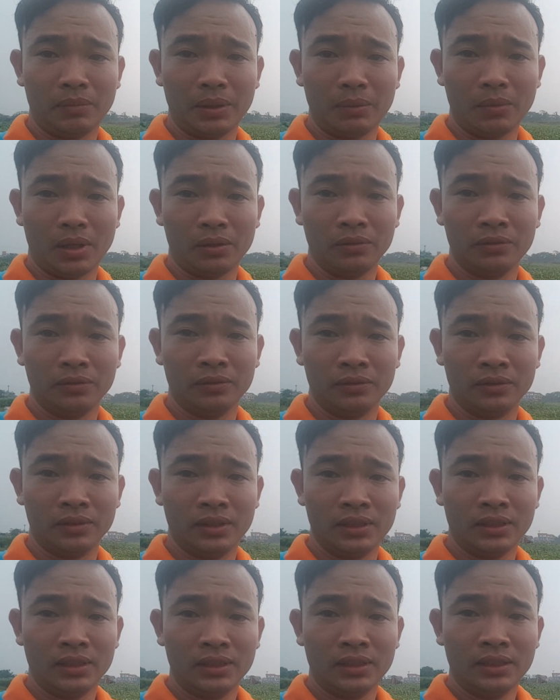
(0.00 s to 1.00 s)
mênh mông
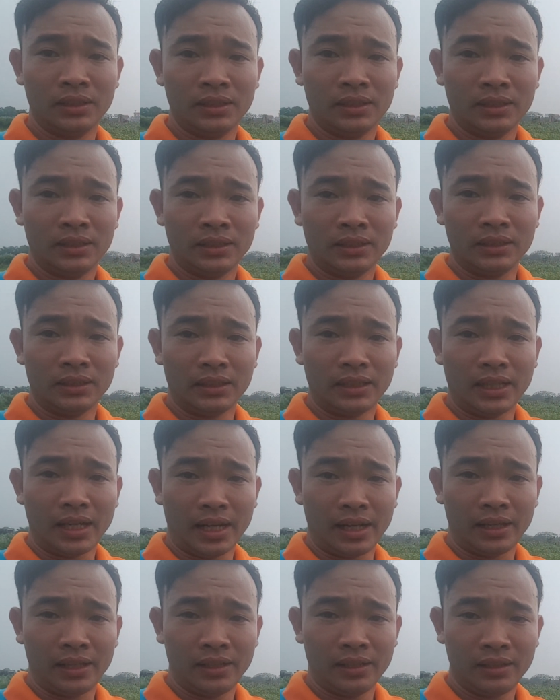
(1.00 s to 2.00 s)
như thế
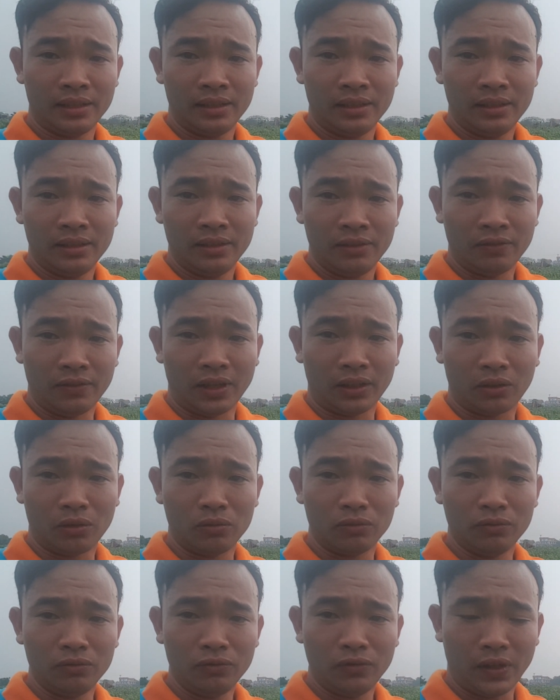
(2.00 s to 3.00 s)
này và
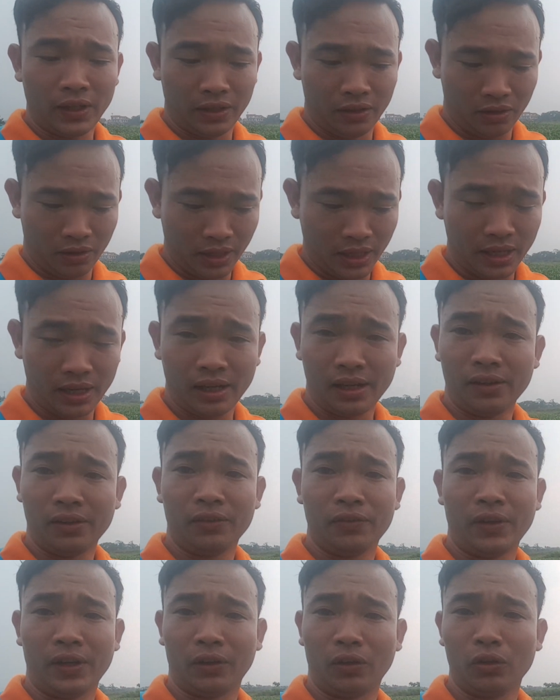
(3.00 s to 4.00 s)
cũng phải nói là
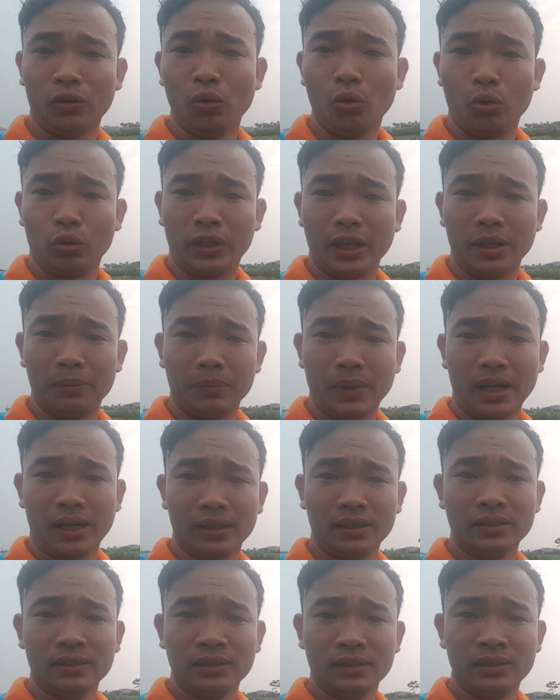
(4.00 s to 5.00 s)
phải có đủ tiềm
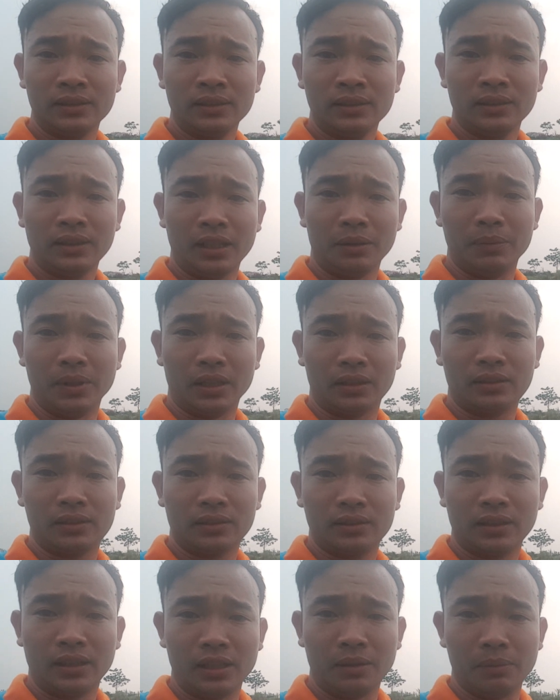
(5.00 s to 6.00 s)
năng tiềm lực
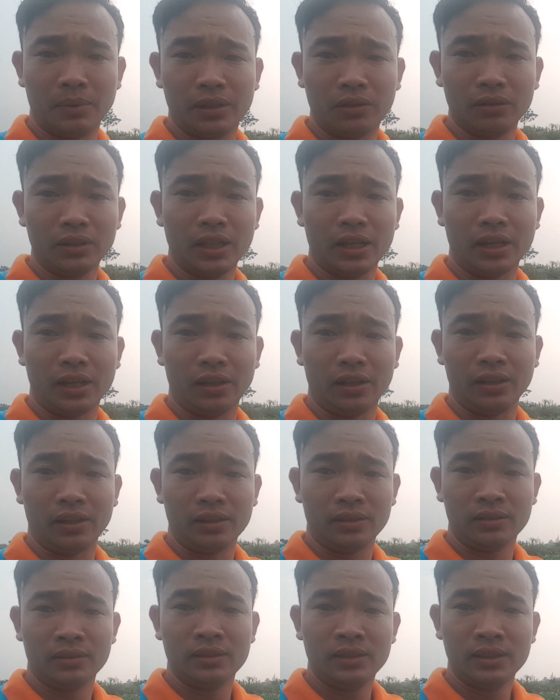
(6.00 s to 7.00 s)
thì mới có thể
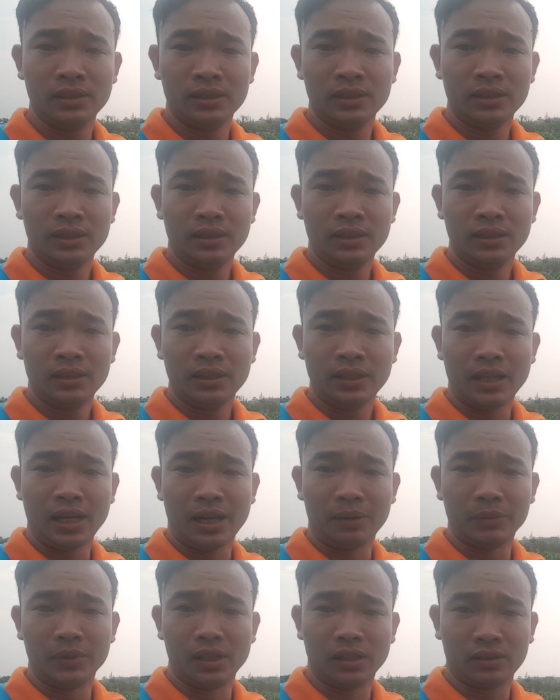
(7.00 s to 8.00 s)

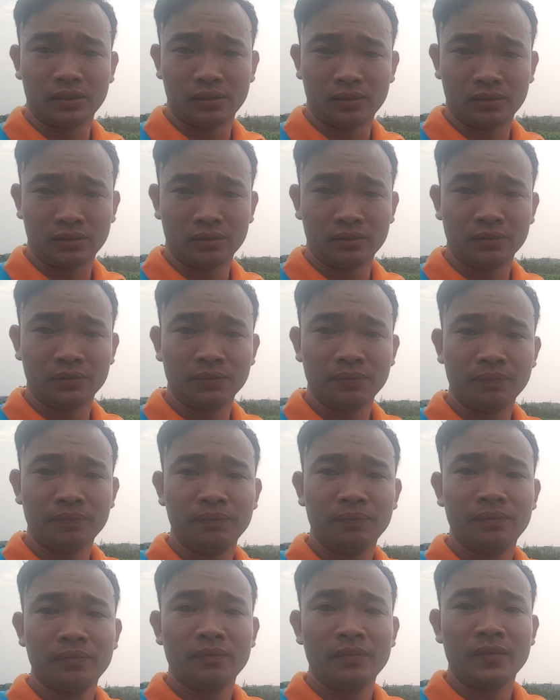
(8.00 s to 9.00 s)
làm được
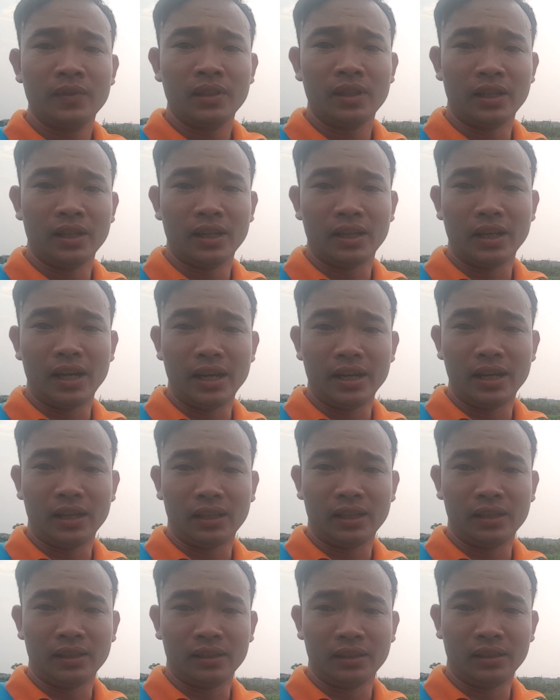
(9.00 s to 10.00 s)
nên là đây
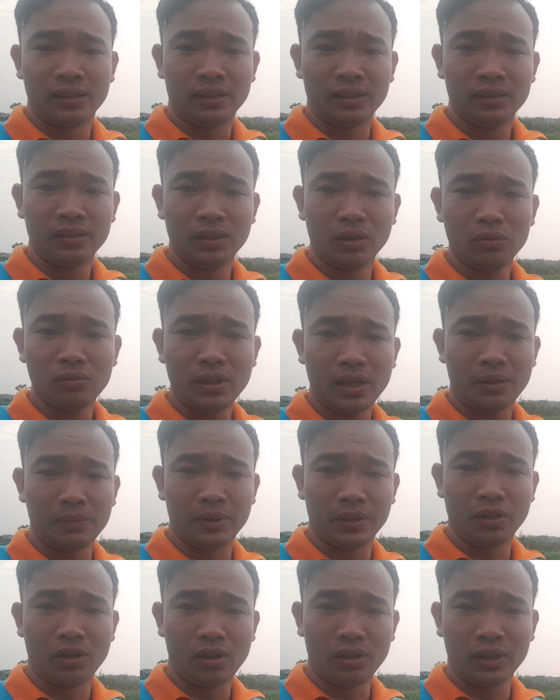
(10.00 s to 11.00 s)
là lúc hàng
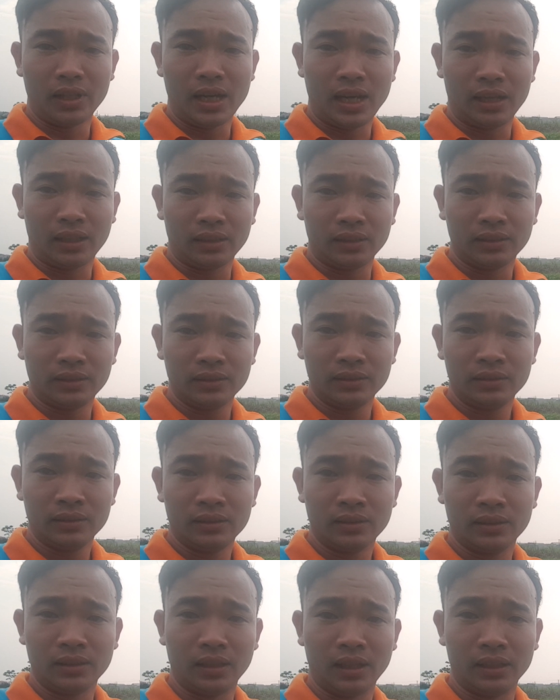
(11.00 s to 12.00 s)
Việt ngon đang
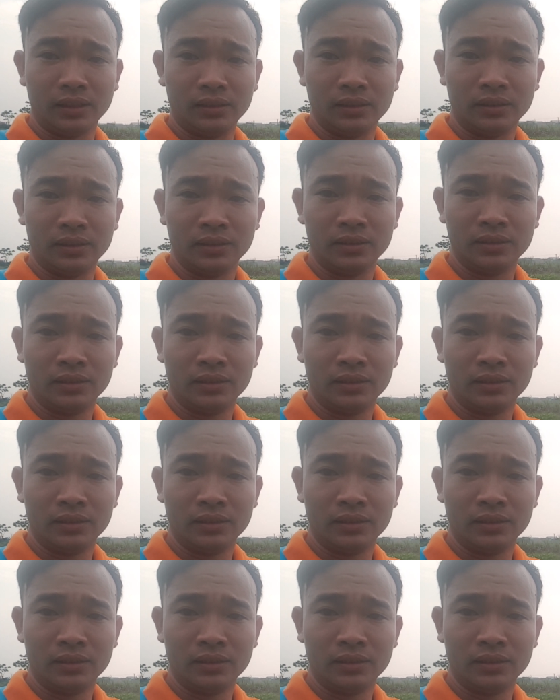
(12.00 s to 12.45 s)
cần